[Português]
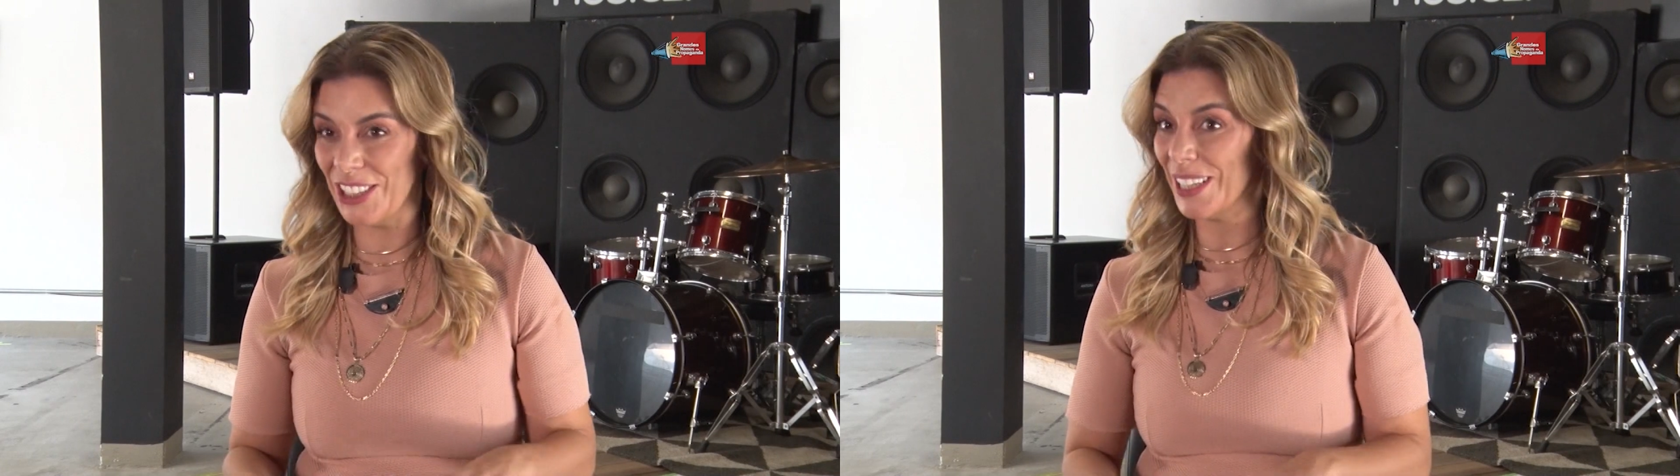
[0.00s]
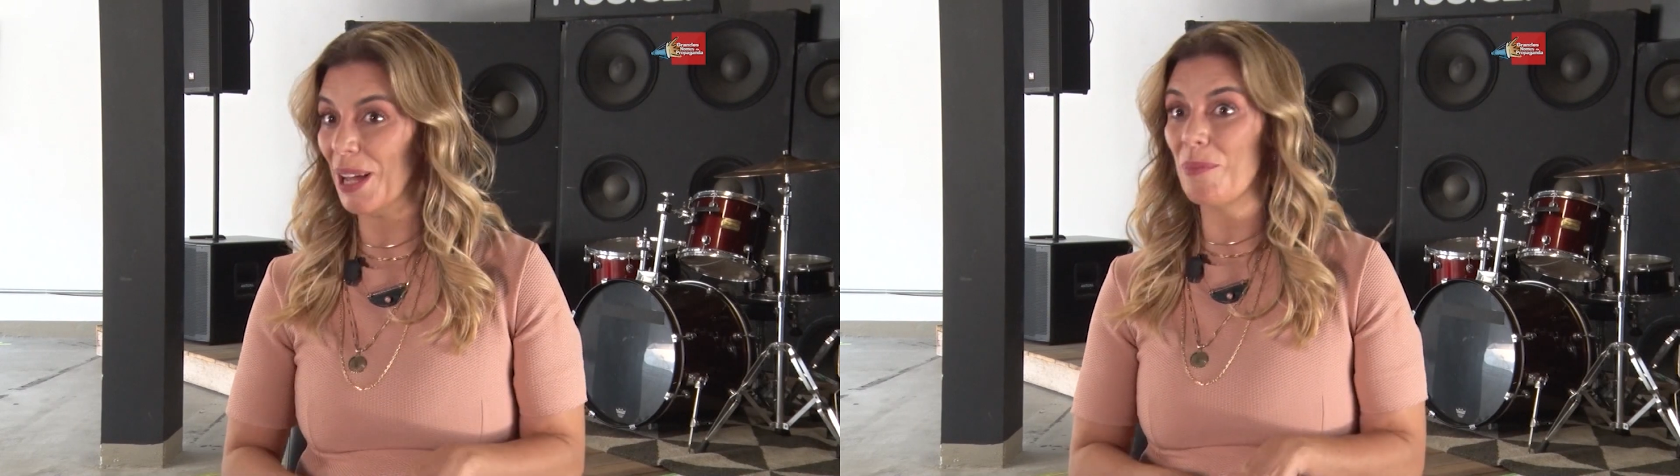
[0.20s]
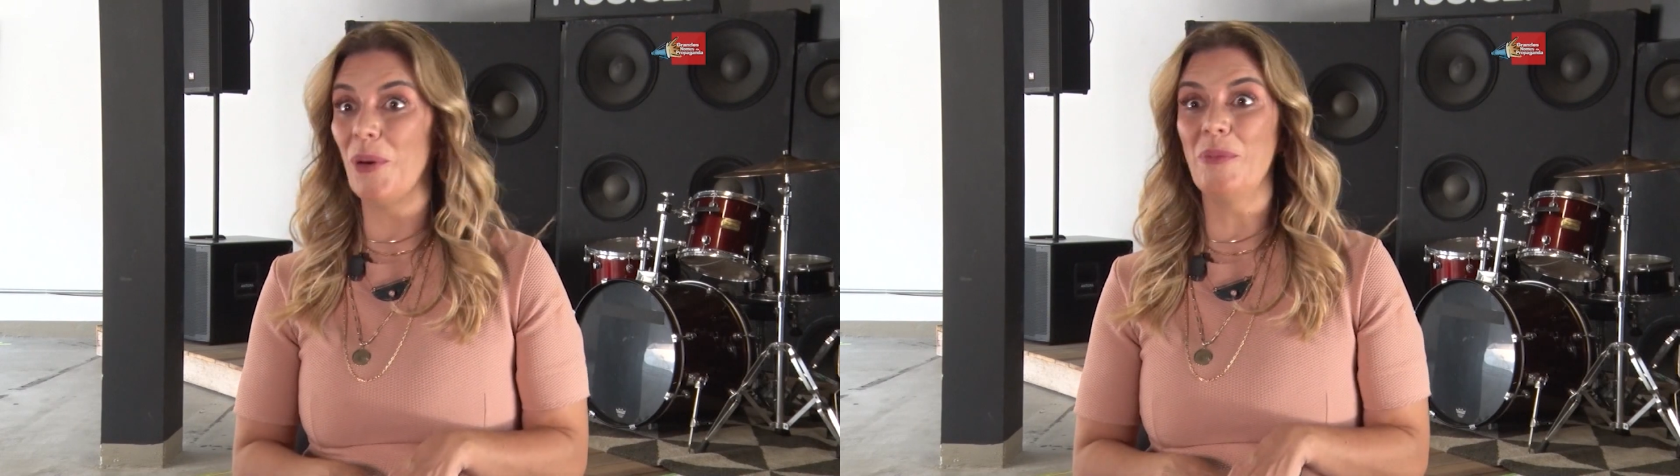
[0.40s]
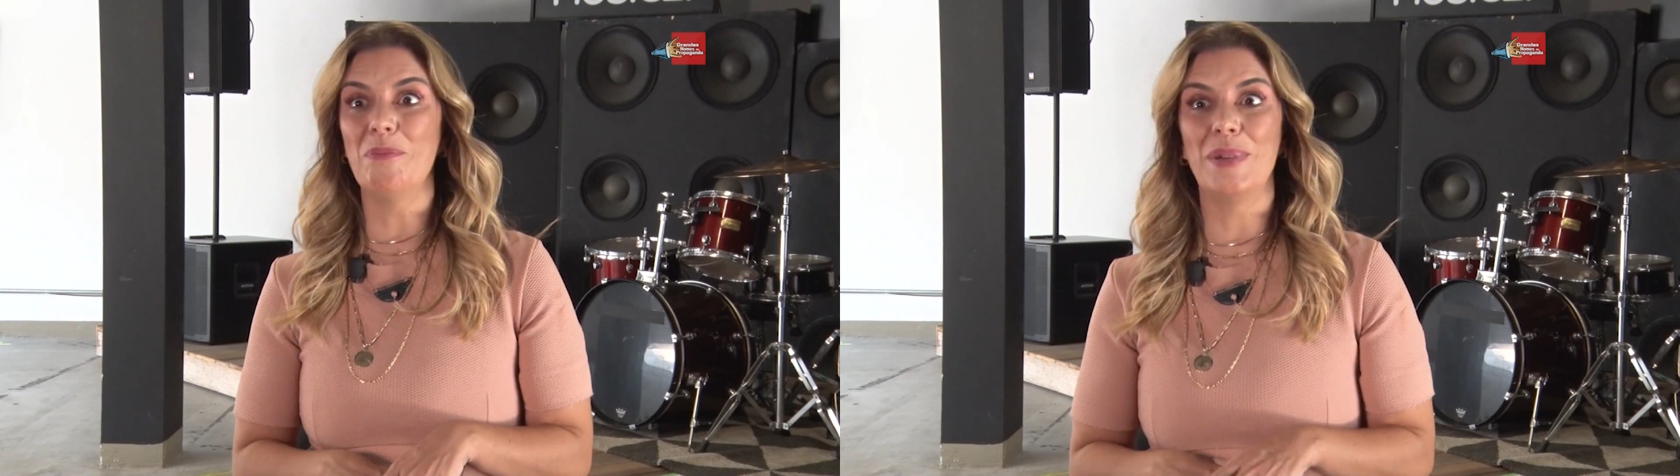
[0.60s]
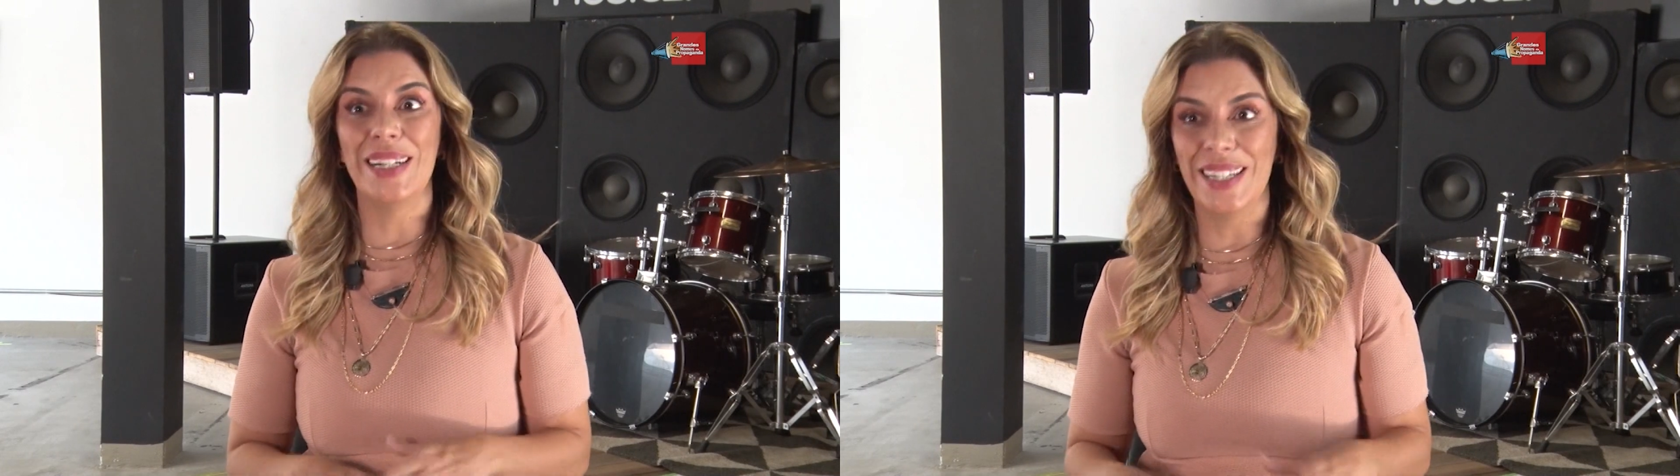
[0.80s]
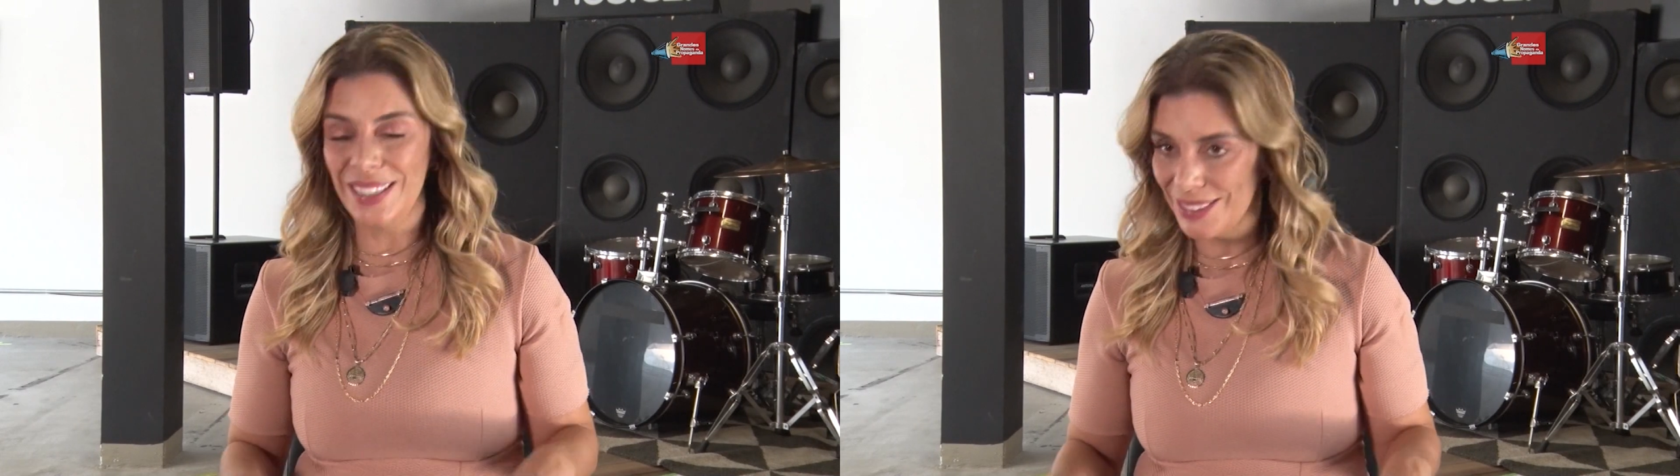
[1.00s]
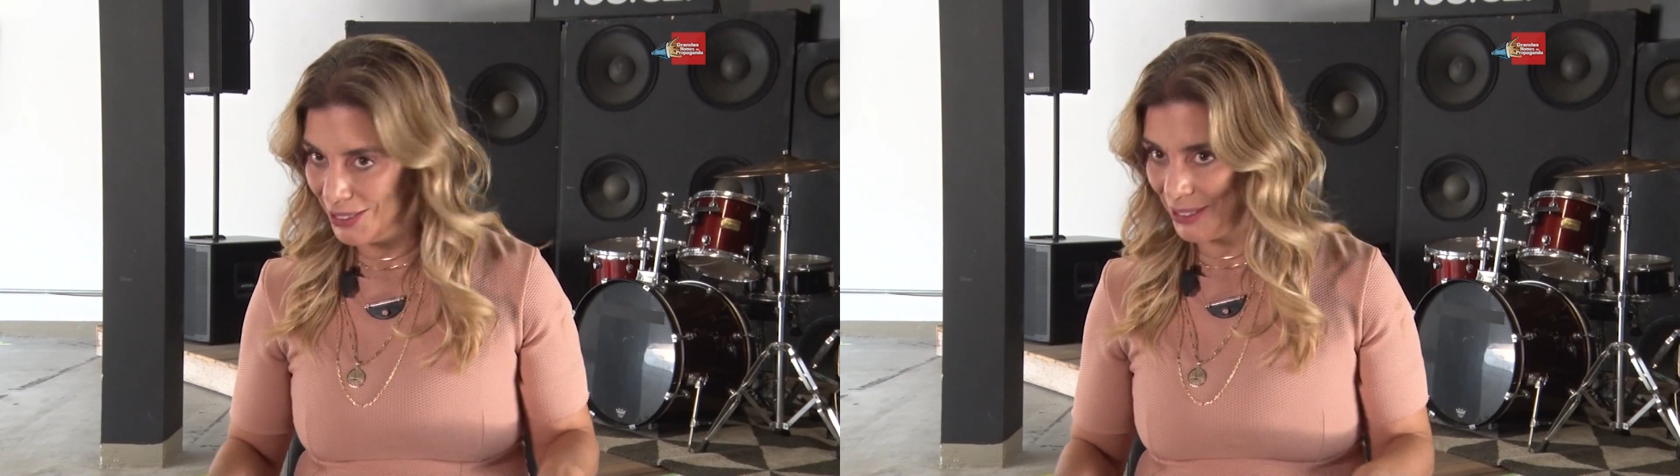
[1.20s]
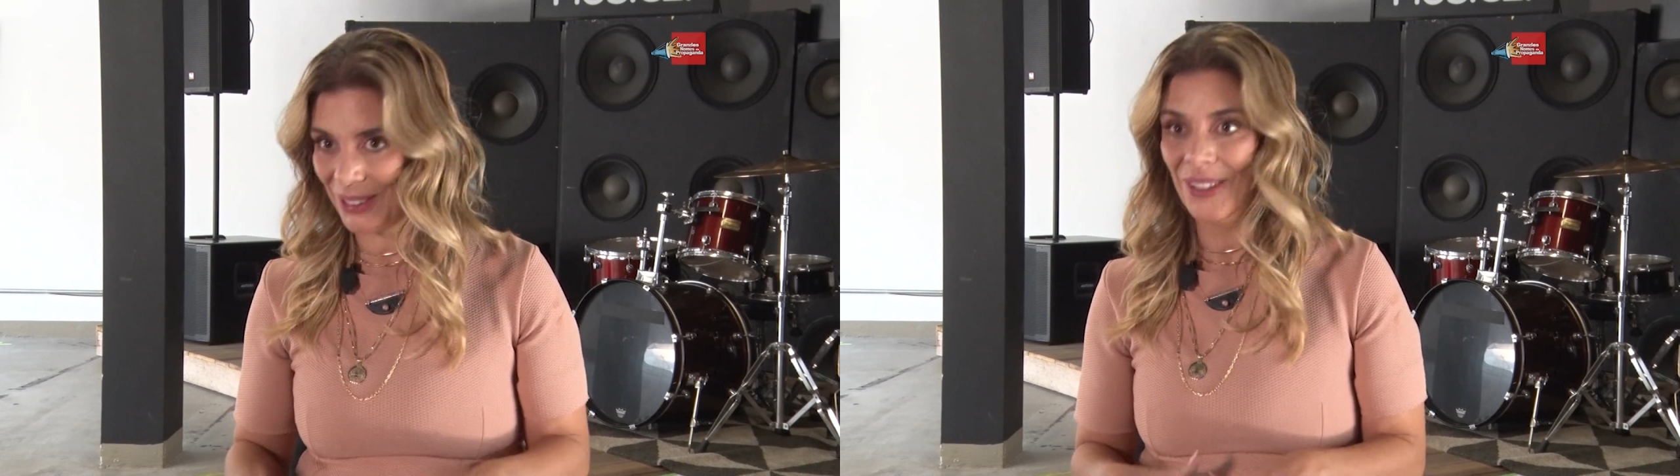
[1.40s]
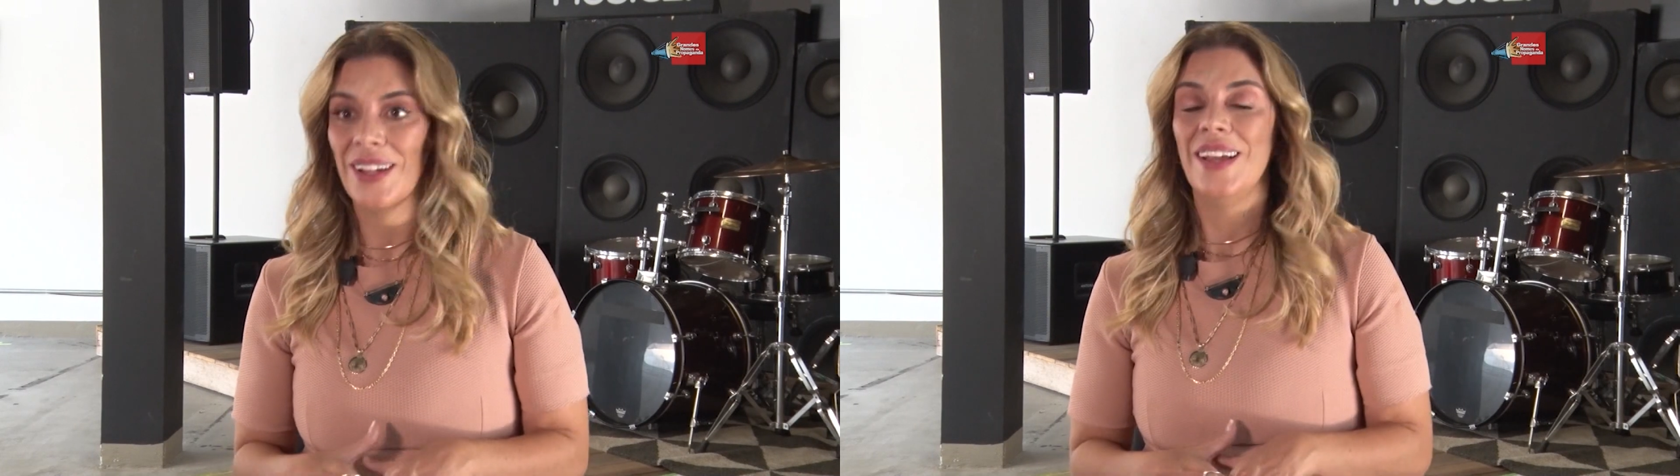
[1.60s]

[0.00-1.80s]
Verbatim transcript: já tá bombando.